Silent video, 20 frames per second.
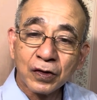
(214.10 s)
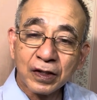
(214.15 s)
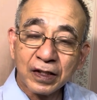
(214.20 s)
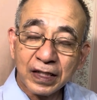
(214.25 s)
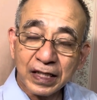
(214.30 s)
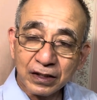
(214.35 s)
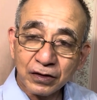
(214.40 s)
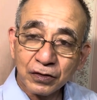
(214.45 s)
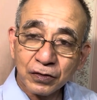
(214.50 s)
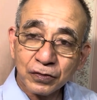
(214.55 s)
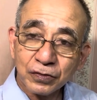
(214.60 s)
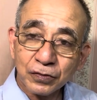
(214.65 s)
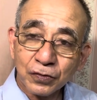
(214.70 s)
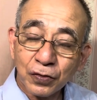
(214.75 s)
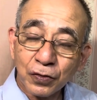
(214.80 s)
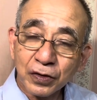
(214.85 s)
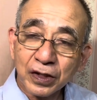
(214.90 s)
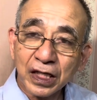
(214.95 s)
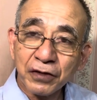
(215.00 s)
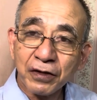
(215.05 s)
が、
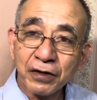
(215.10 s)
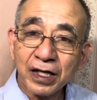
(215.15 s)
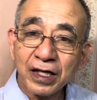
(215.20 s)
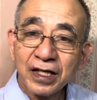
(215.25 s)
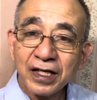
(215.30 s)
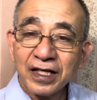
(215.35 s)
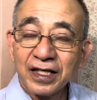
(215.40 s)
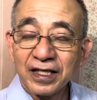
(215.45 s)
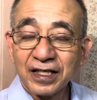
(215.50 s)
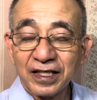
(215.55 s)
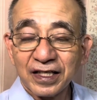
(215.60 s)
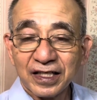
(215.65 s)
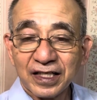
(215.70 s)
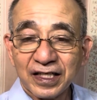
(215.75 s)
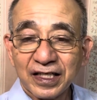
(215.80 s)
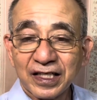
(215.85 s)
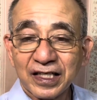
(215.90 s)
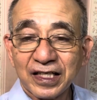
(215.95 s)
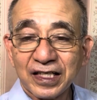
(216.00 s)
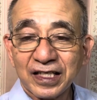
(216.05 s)
今回は、
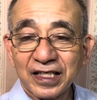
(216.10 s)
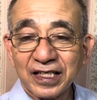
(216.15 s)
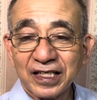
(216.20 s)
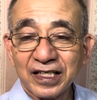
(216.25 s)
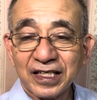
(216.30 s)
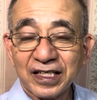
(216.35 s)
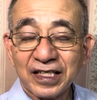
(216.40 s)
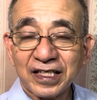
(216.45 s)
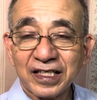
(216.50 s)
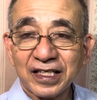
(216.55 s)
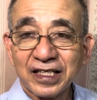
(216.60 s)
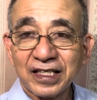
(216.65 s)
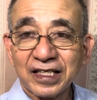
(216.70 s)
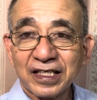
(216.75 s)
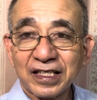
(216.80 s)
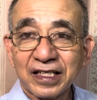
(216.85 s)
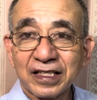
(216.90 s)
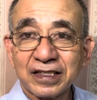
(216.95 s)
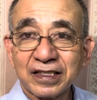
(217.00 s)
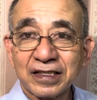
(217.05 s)

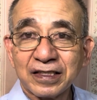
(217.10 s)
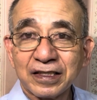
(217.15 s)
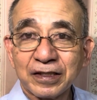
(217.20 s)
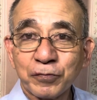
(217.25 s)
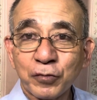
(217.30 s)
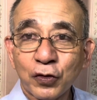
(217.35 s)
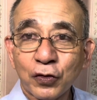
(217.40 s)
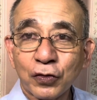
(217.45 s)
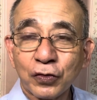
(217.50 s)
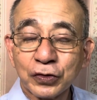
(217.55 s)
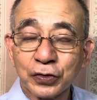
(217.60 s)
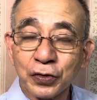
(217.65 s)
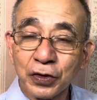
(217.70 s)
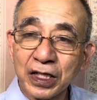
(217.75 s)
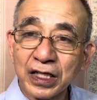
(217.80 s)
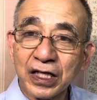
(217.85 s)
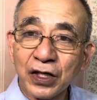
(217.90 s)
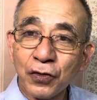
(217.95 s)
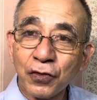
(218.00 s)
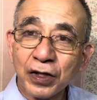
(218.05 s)
えー、もうソ
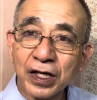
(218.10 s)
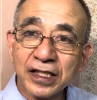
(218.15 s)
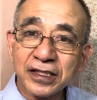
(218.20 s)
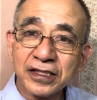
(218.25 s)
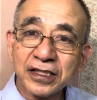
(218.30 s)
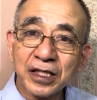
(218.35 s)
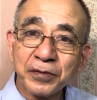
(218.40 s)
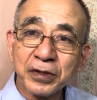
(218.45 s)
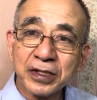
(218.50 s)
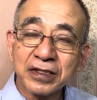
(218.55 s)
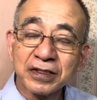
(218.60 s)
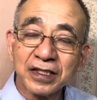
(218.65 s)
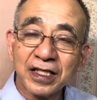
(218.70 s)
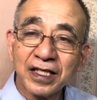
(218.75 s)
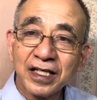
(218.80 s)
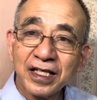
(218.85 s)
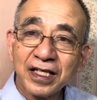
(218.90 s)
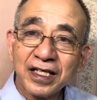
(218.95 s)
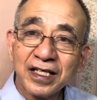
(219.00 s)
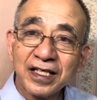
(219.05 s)
連が崩壊してますね。
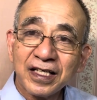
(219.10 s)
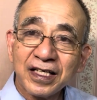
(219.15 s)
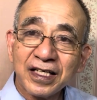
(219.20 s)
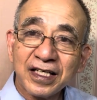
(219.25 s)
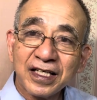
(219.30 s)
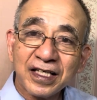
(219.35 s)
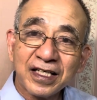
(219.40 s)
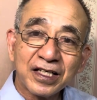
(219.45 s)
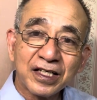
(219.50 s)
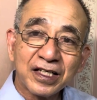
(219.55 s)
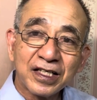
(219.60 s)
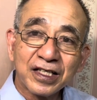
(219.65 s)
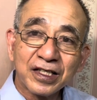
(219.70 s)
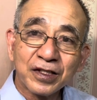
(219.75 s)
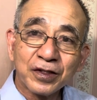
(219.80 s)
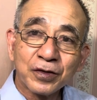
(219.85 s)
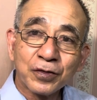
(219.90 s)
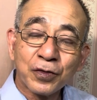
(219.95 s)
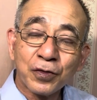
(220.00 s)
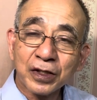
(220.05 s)
えー、
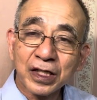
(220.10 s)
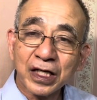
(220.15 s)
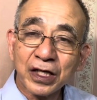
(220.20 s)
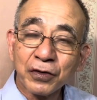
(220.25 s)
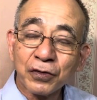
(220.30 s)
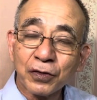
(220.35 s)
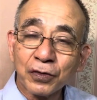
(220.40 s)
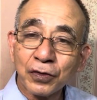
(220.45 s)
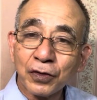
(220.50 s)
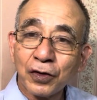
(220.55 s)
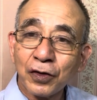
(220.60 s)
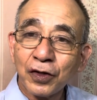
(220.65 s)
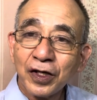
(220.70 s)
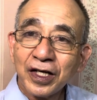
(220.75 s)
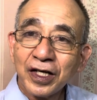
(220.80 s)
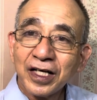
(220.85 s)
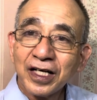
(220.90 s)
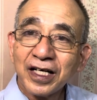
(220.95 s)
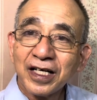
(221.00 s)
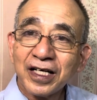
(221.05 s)
今回はこの、
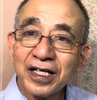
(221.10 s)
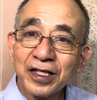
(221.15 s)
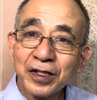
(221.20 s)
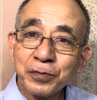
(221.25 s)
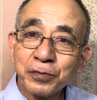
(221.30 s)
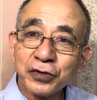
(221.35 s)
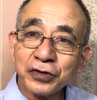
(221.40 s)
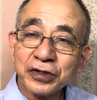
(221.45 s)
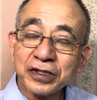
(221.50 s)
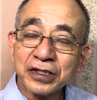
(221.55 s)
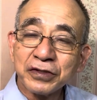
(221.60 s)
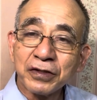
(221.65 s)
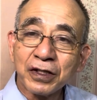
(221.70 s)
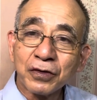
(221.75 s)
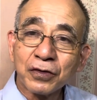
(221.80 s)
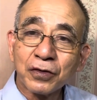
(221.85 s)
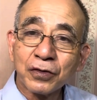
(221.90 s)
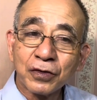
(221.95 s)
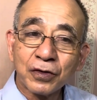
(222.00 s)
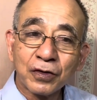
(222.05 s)
えー、プーチンは
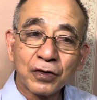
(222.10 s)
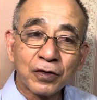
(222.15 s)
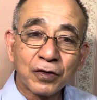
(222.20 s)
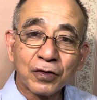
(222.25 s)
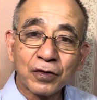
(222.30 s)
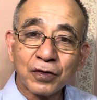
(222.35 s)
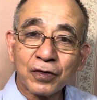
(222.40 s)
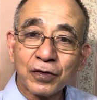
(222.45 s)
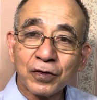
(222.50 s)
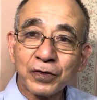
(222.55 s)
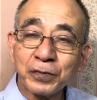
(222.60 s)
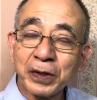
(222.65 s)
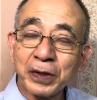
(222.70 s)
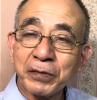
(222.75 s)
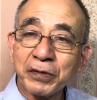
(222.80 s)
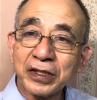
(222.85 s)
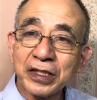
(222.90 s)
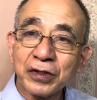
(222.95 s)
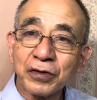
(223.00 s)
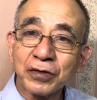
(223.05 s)
この今
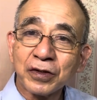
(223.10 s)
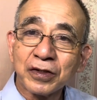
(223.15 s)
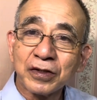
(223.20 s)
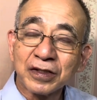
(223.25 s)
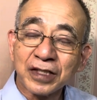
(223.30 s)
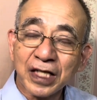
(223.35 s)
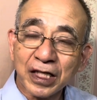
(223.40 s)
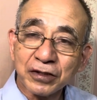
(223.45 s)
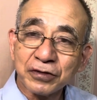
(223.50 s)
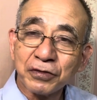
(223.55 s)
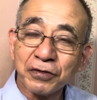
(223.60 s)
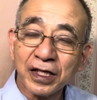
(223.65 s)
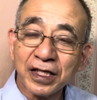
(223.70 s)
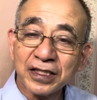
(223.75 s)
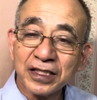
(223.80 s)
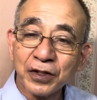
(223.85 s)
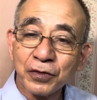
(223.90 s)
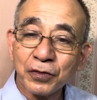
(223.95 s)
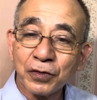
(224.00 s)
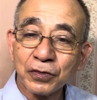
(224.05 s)
までの蓄え
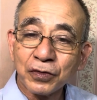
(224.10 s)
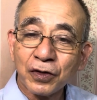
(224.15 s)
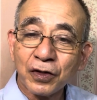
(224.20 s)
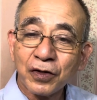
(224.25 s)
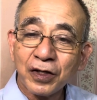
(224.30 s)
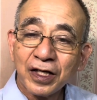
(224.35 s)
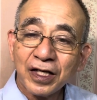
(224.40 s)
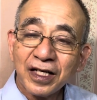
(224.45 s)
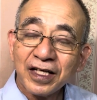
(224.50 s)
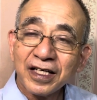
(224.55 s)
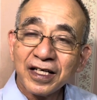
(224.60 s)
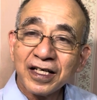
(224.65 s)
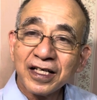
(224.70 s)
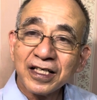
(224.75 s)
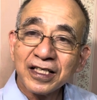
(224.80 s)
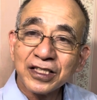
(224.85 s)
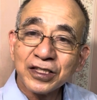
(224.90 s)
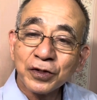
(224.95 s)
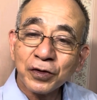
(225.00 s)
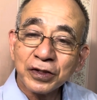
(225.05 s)
でこの、えー、1
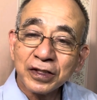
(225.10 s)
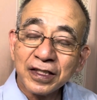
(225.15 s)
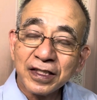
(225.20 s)
人